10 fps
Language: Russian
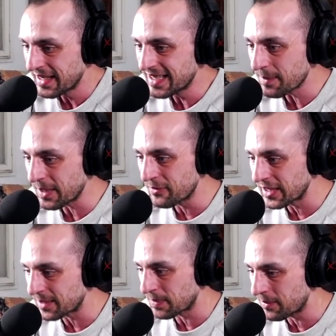Я прям в
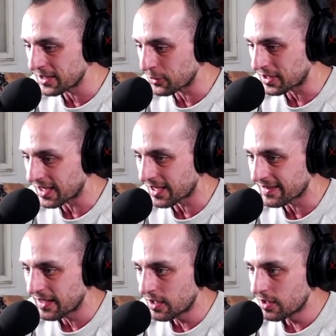этот момент вот как
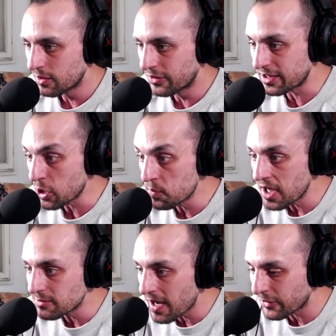раз... Смотри, у
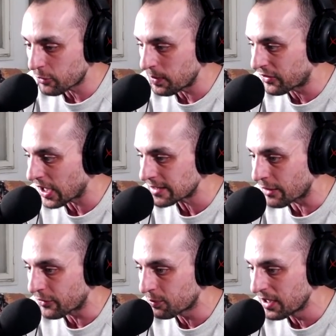меня алмазы
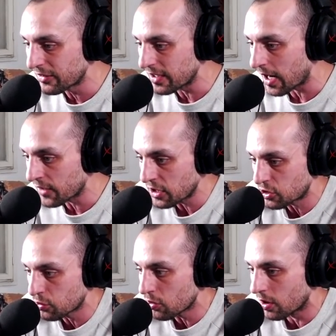списала. В смысле? А на
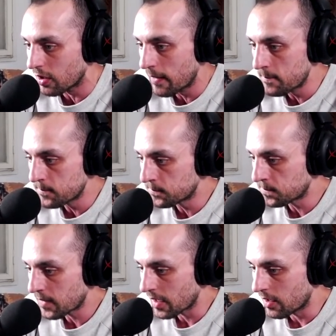что?
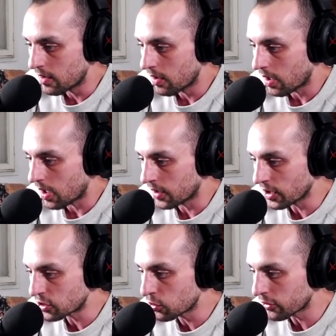А
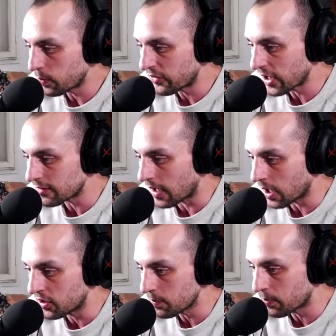на что списала? А
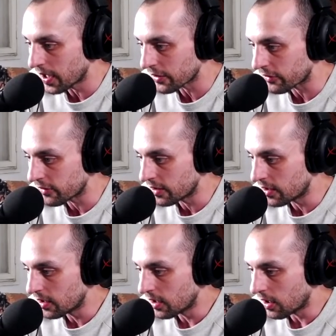где пас?
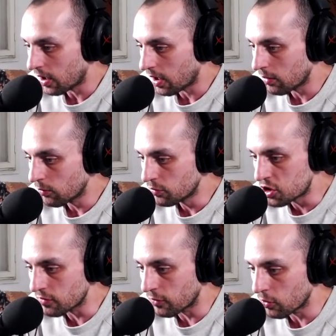
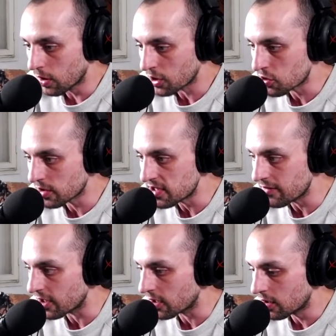Чего? А что на
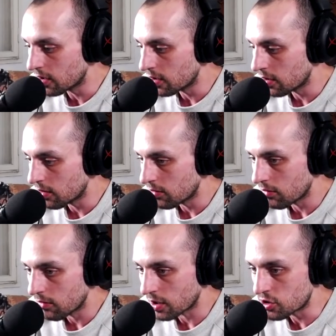Стиве?
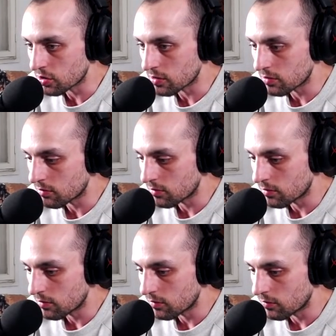А чё?
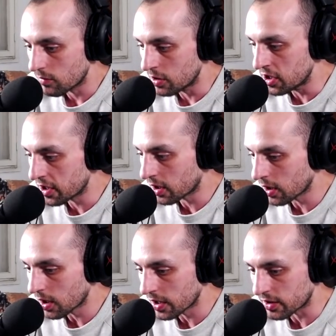Лего
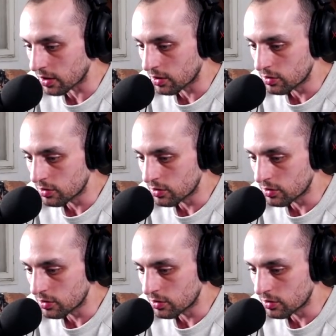какая-то?